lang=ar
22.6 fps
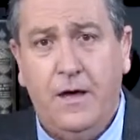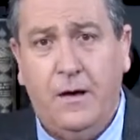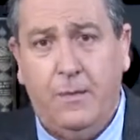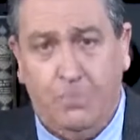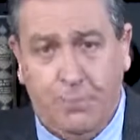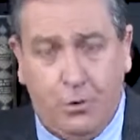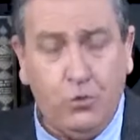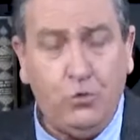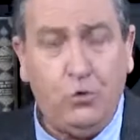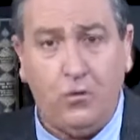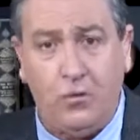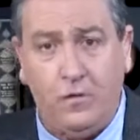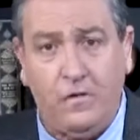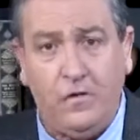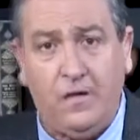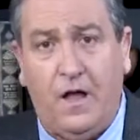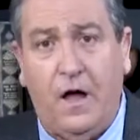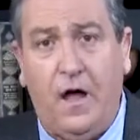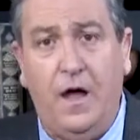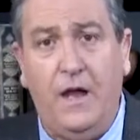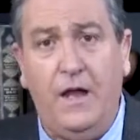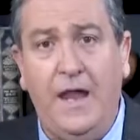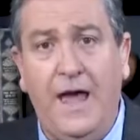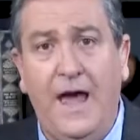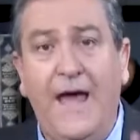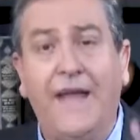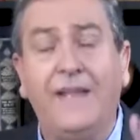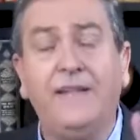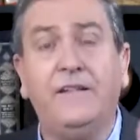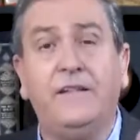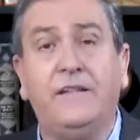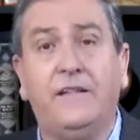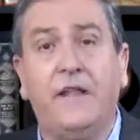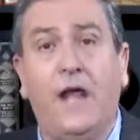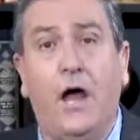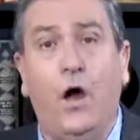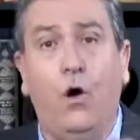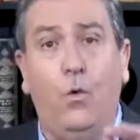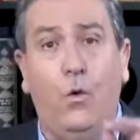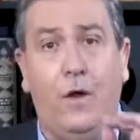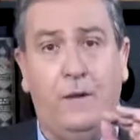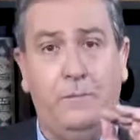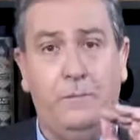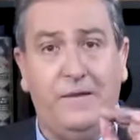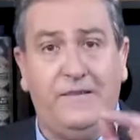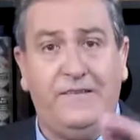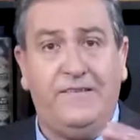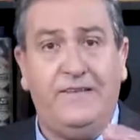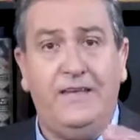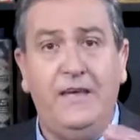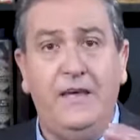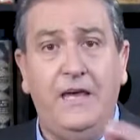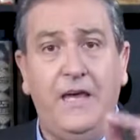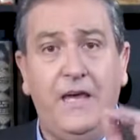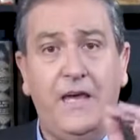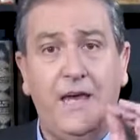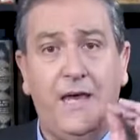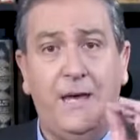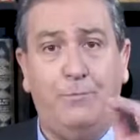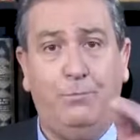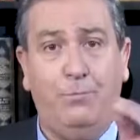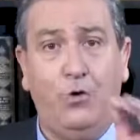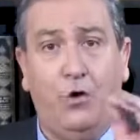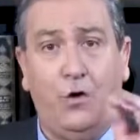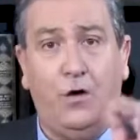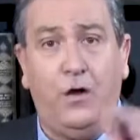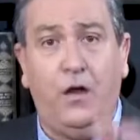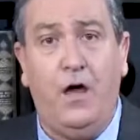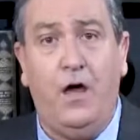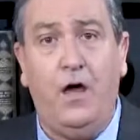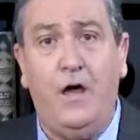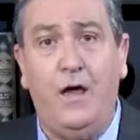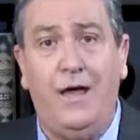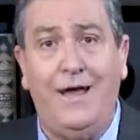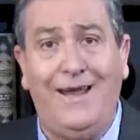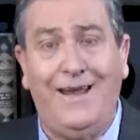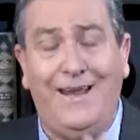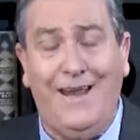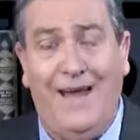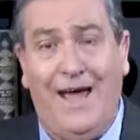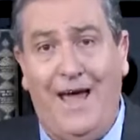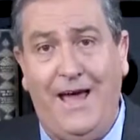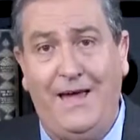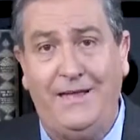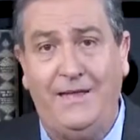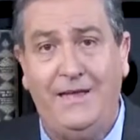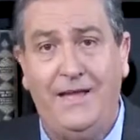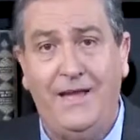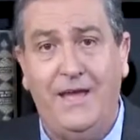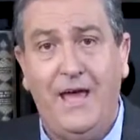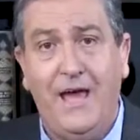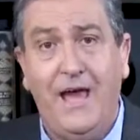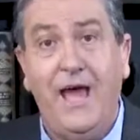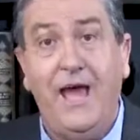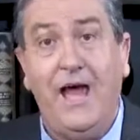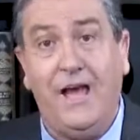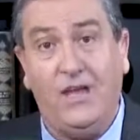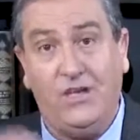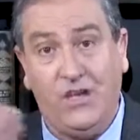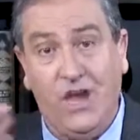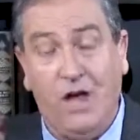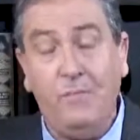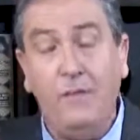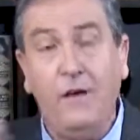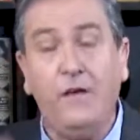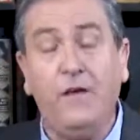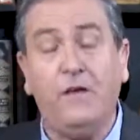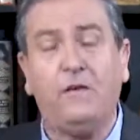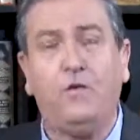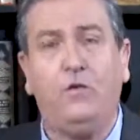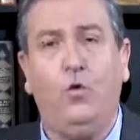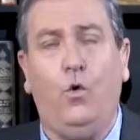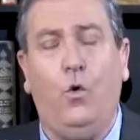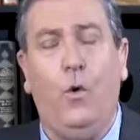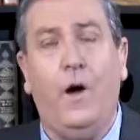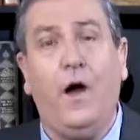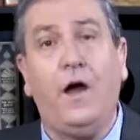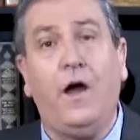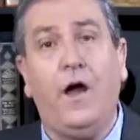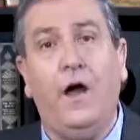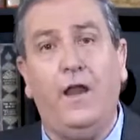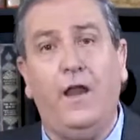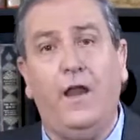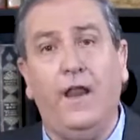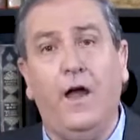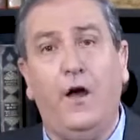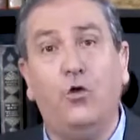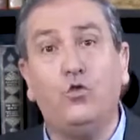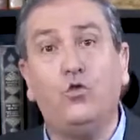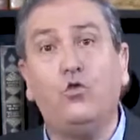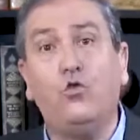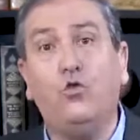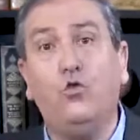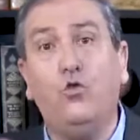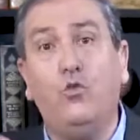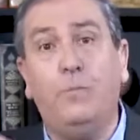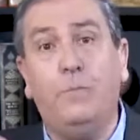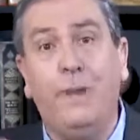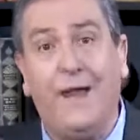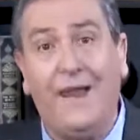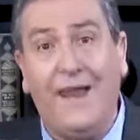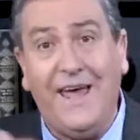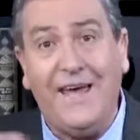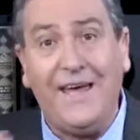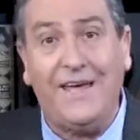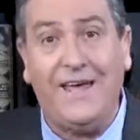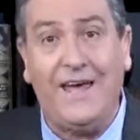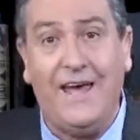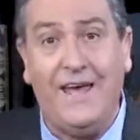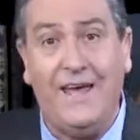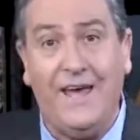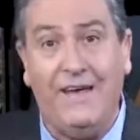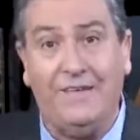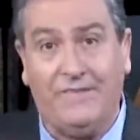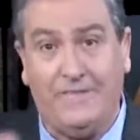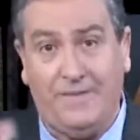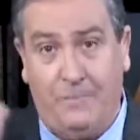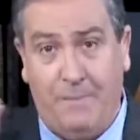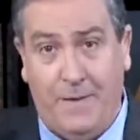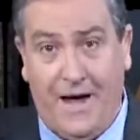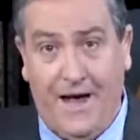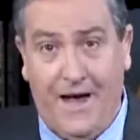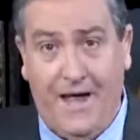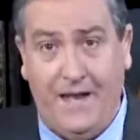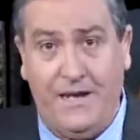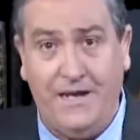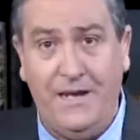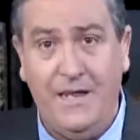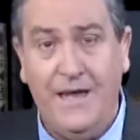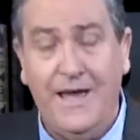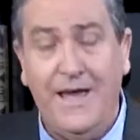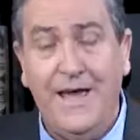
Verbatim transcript: بطرس قال أنت هو المسيح ابن الله الحي أجاب يسوع وقال له طوبى لك يا سمعان